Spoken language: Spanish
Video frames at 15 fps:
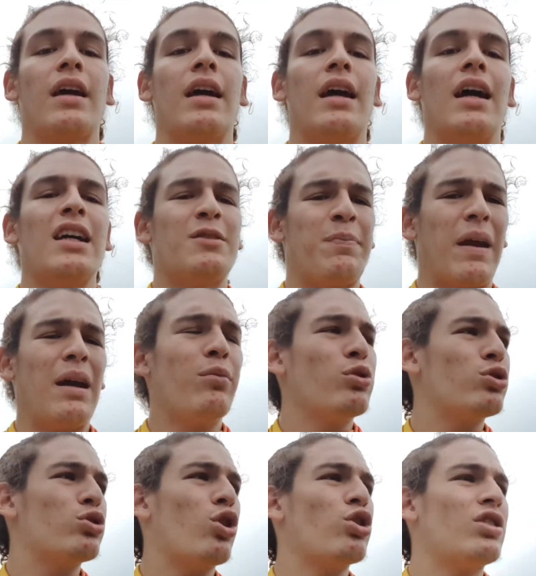Esperemos
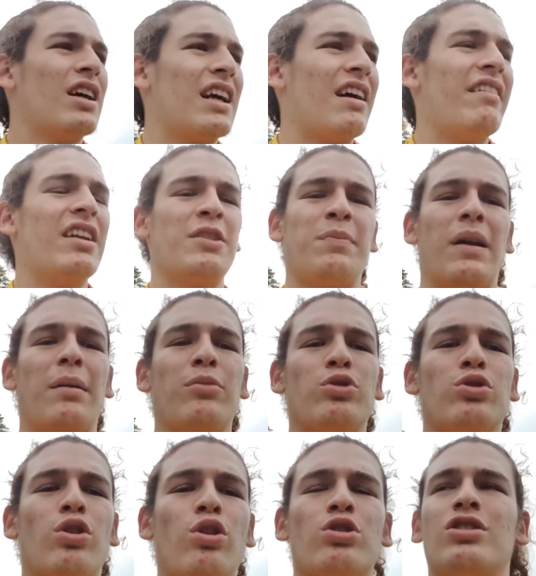todo salga bien, esperamos
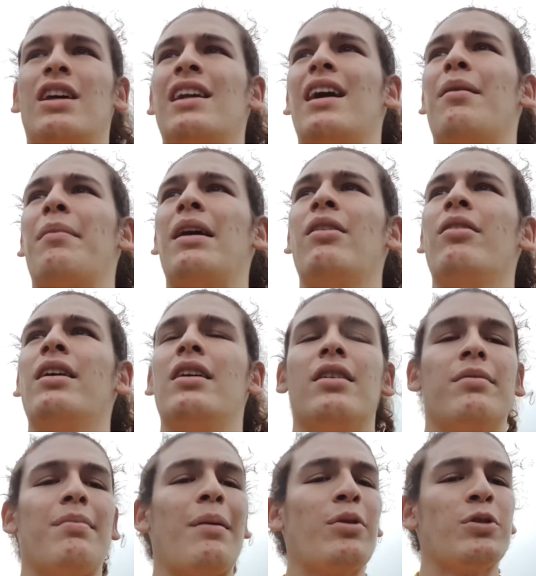todo salga y
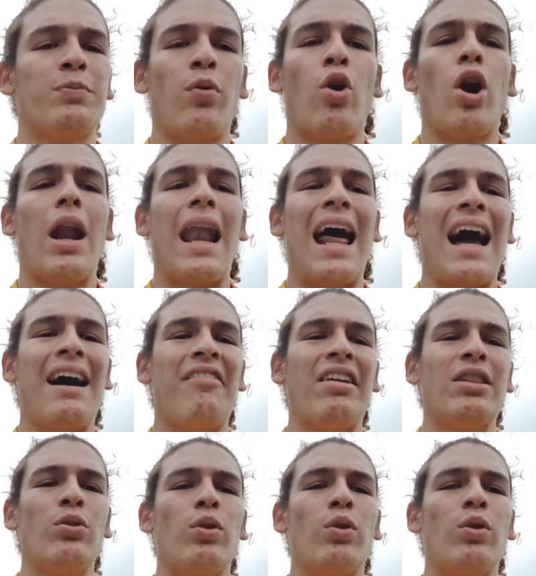vamos por la aventura.